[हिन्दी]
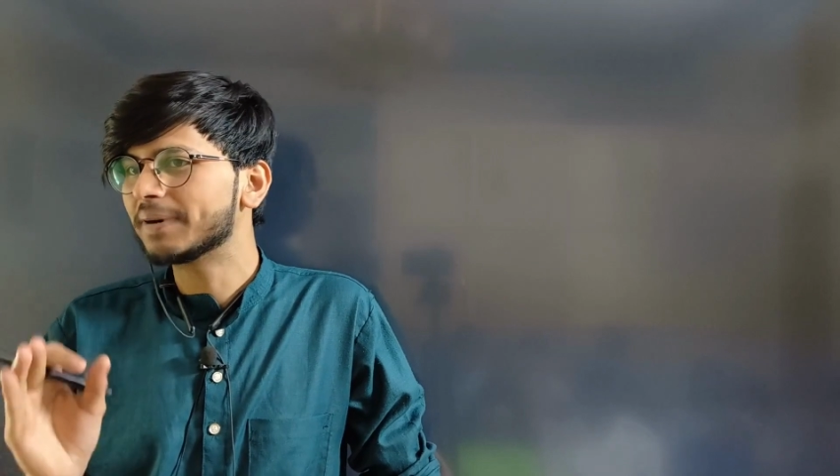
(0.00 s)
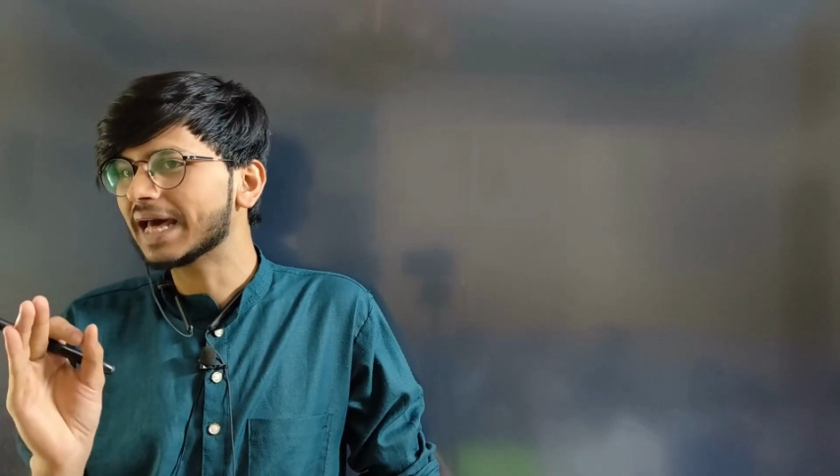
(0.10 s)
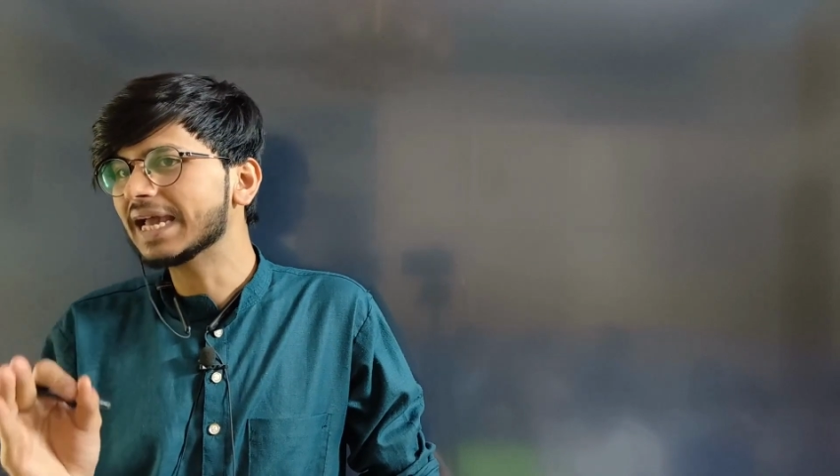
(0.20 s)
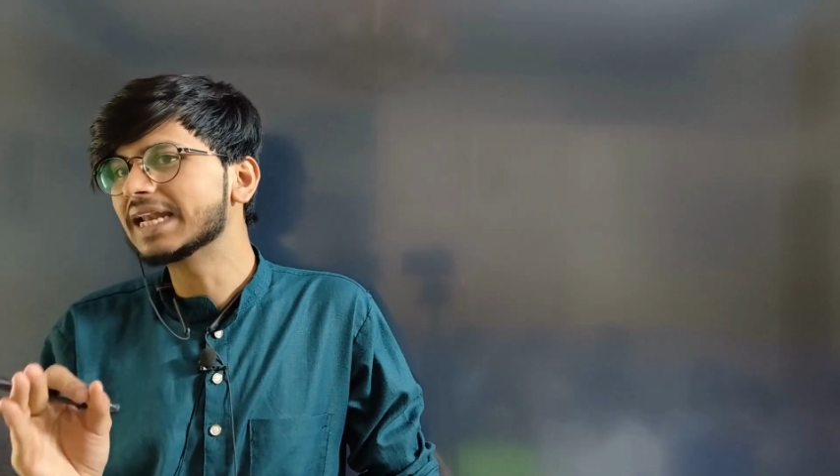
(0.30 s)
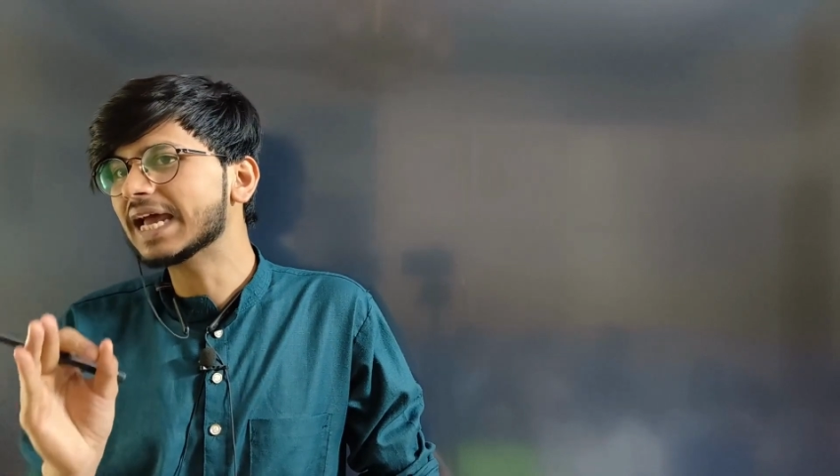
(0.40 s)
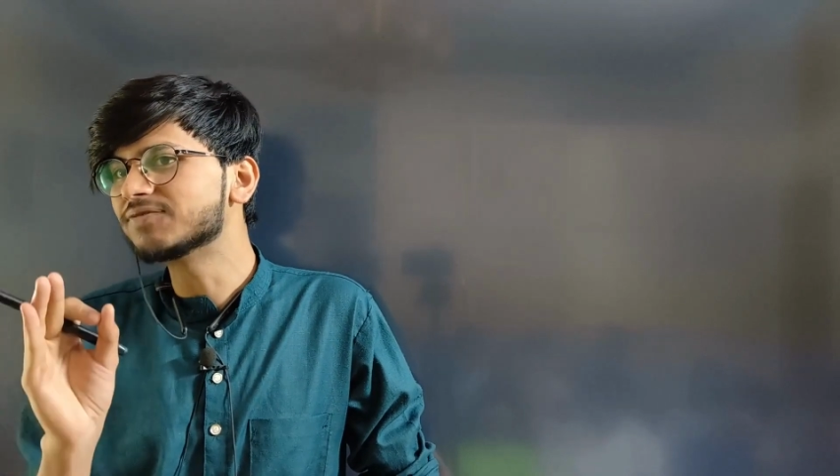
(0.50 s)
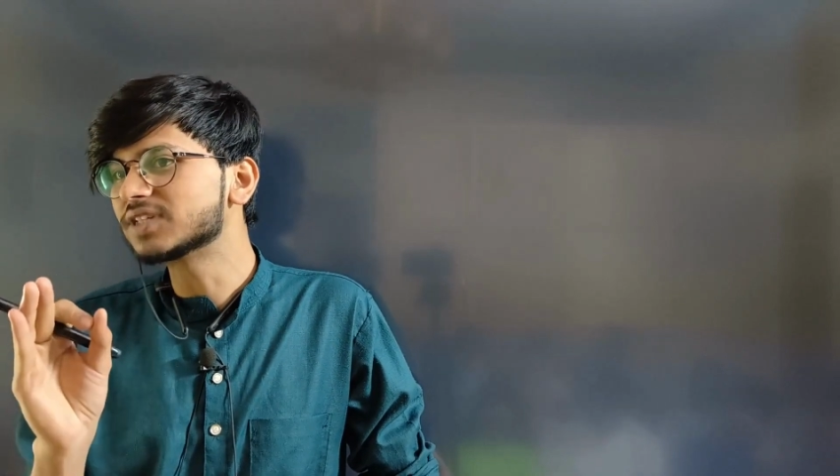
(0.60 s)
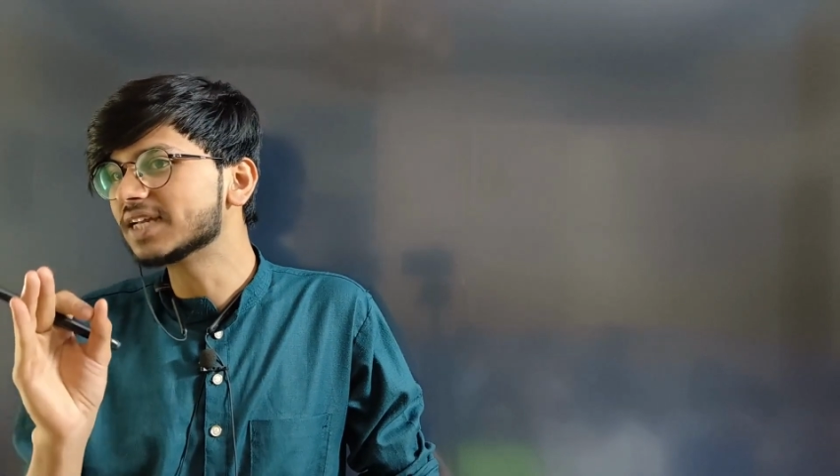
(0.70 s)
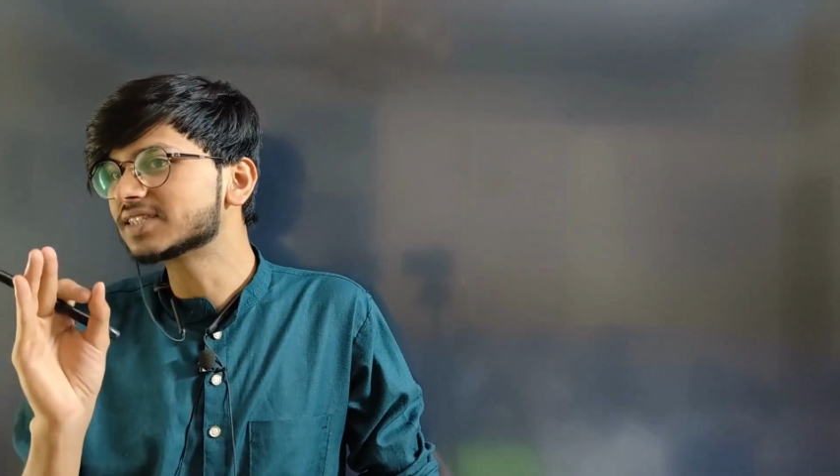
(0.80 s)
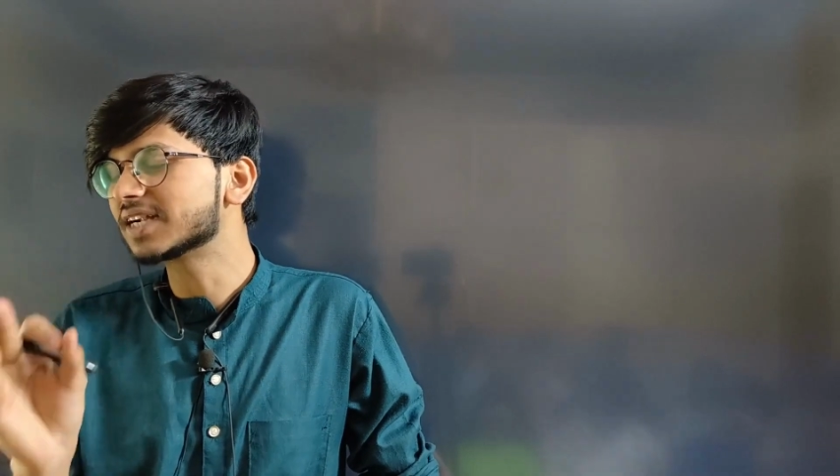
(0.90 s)
पढ़ाई लाइफ
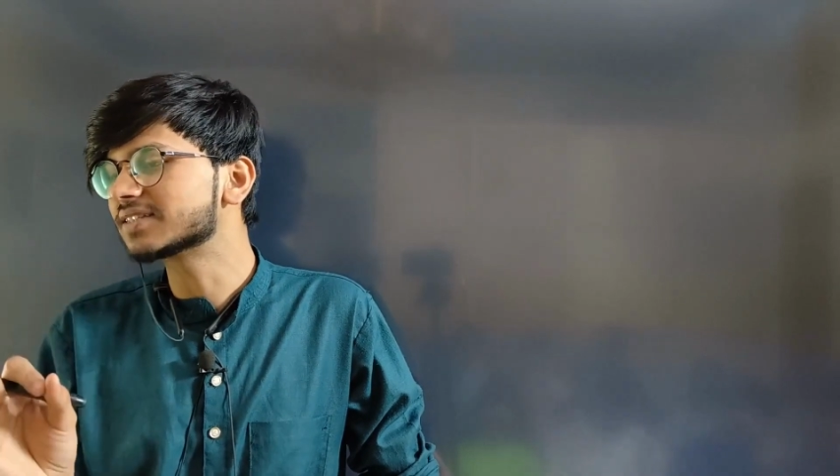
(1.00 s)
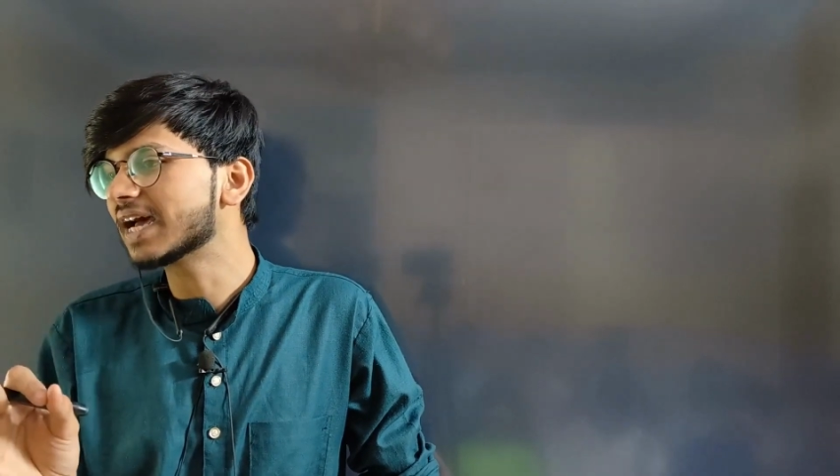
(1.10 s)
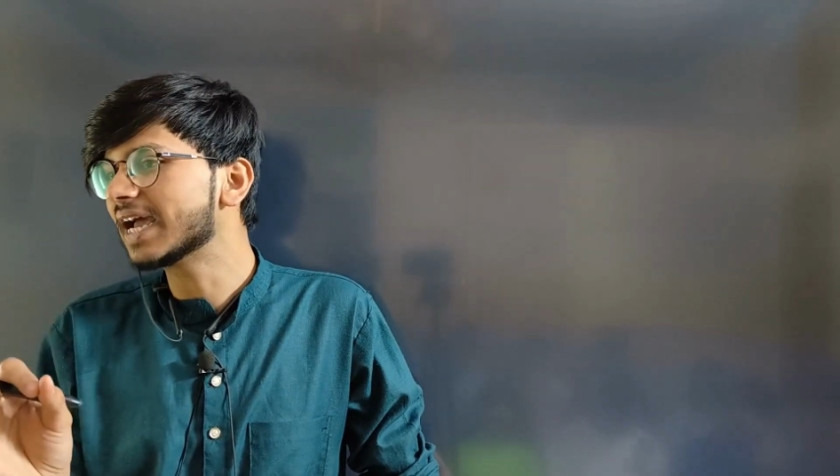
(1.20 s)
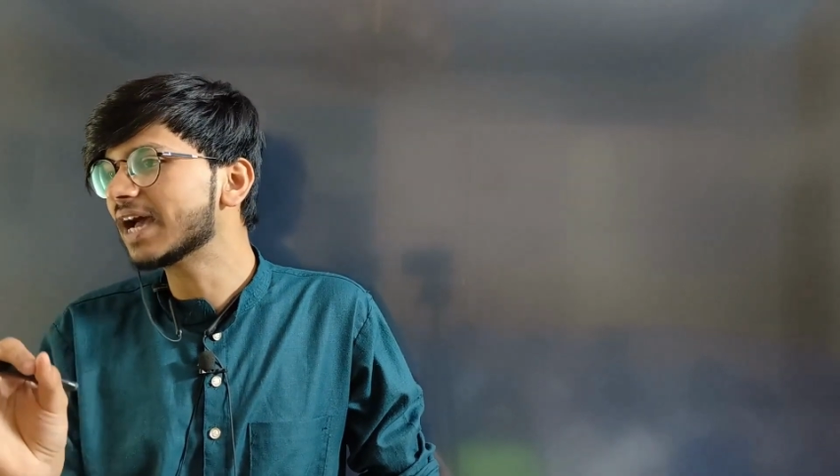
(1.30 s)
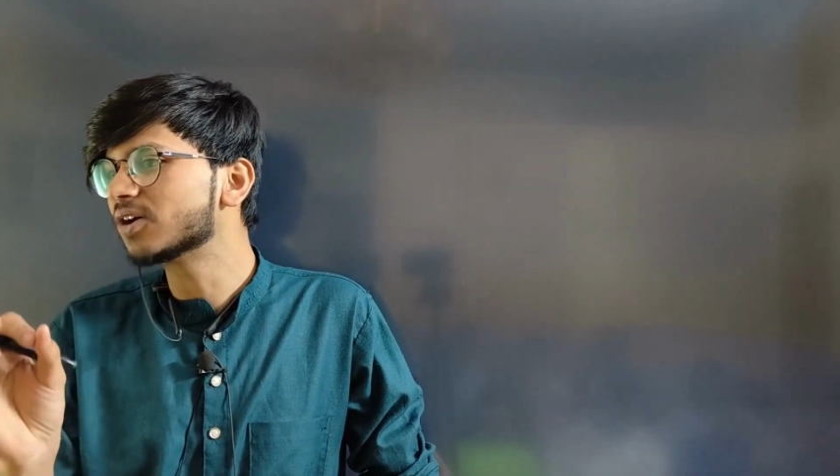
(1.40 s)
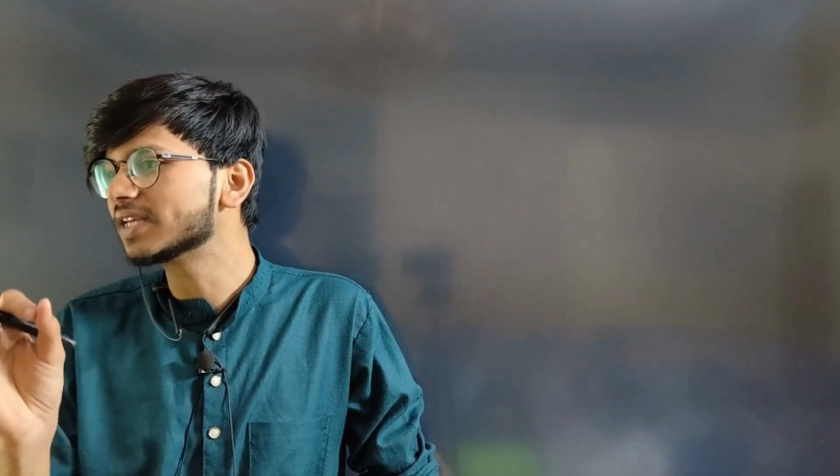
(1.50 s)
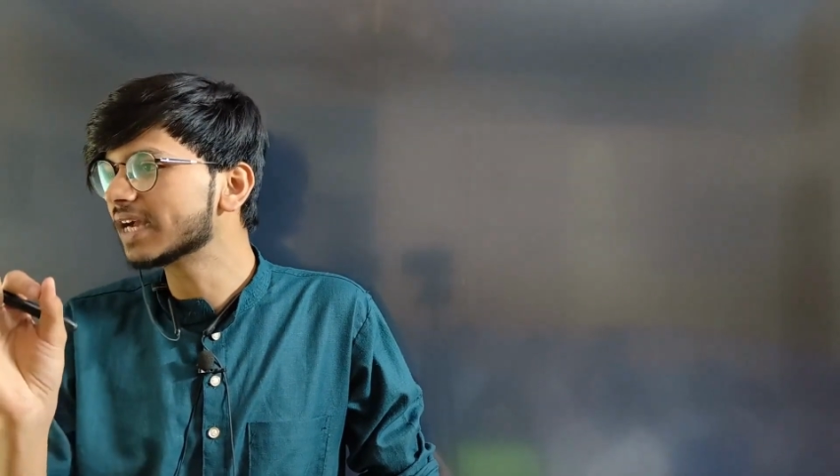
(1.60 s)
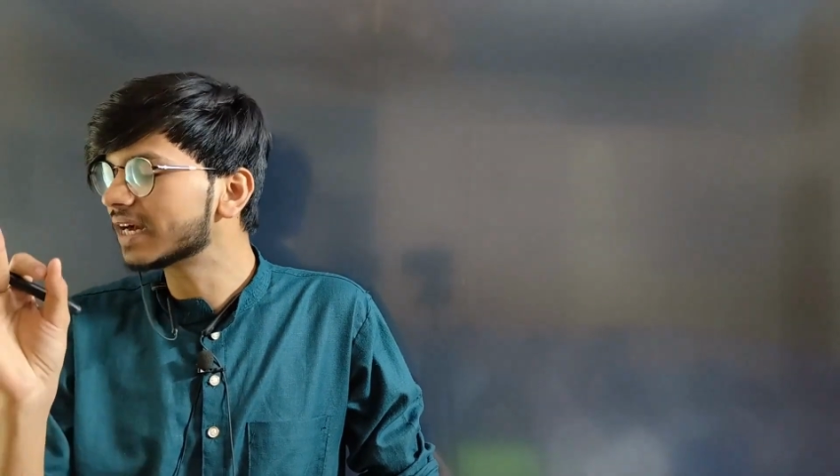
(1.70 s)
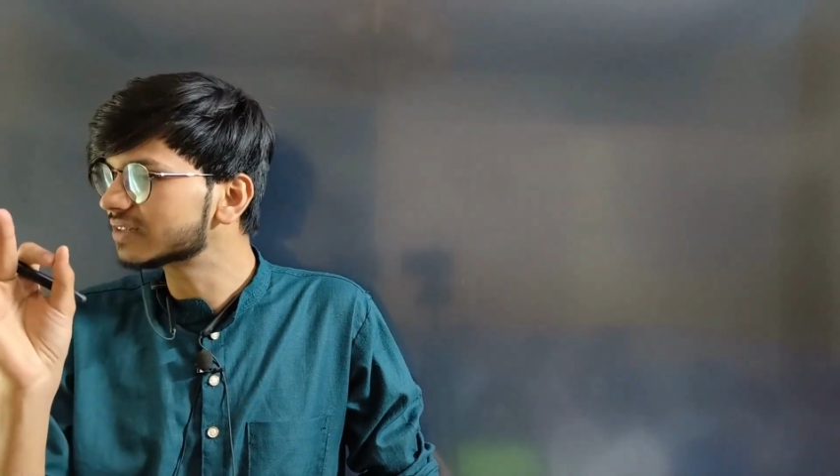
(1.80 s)
चेंज करता है और ये